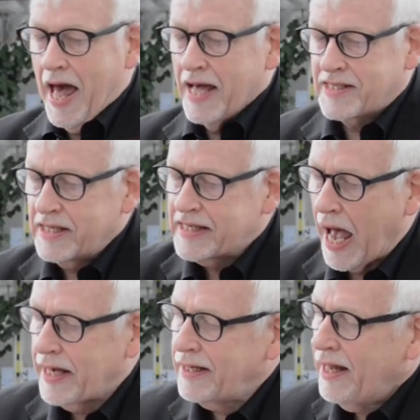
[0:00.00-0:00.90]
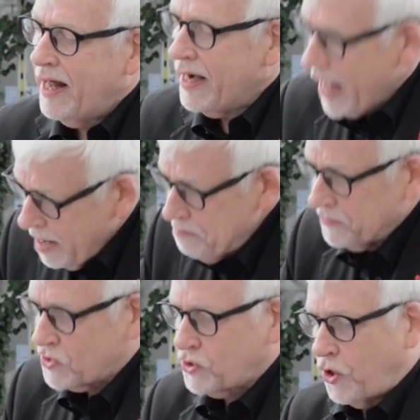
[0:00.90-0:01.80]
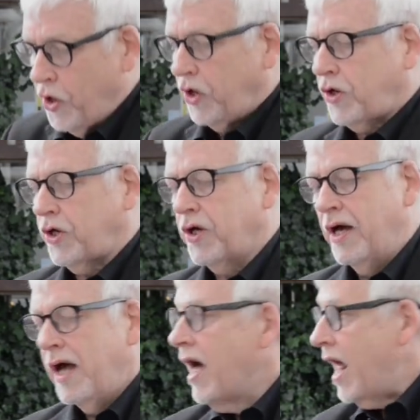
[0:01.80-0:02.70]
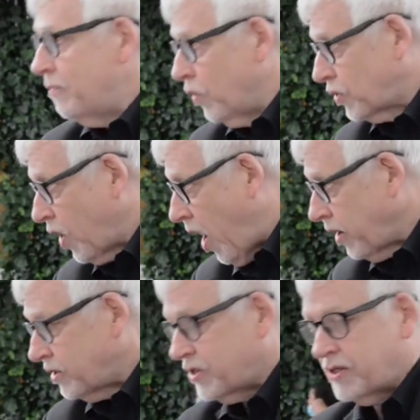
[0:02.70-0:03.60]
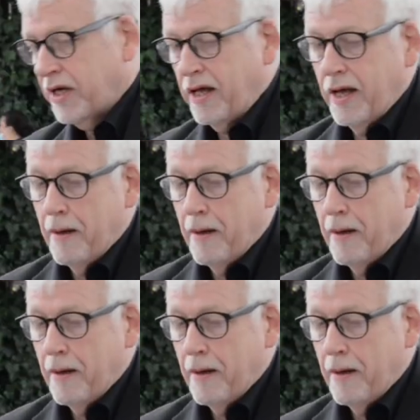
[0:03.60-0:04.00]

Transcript: Es ist ein Lebensglück, Helmut Lorz